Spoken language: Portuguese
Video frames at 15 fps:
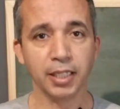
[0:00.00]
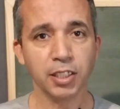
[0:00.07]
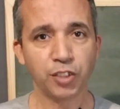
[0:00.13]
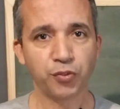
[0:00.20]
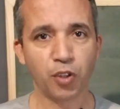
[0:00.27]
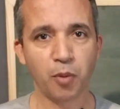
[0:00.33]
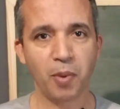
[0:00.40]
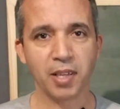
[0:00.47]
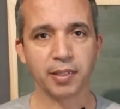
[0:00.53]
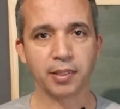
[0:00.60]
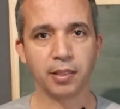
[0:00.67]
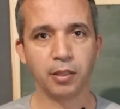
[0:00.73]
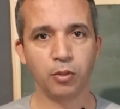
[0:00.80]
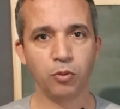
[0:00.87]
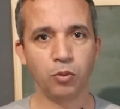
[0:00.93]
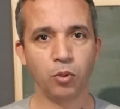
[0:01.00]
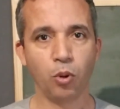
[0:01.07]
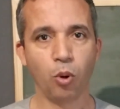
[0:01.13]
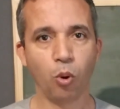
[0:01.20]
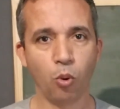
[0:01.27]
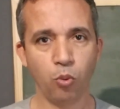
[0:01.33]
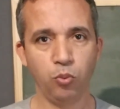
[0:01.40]
Transformação
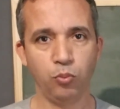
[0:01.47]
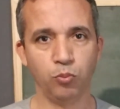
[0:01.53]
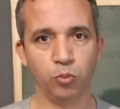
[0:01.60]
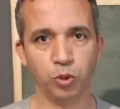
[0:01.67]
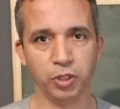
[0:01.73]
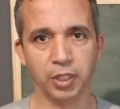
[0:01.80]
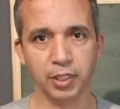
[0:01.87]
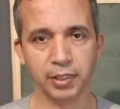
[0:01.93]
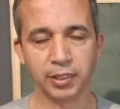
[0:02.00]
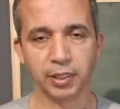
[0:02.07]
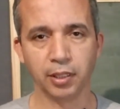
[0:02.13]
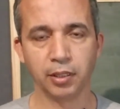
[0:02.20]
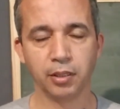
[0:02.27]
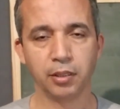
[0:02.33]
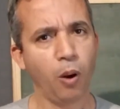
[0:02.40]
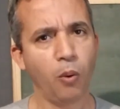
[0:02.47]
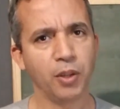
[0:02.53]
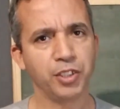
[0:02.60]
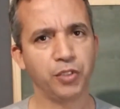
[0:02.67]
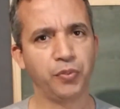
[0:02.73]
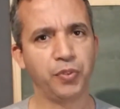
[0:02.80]
ou mudança? Qual a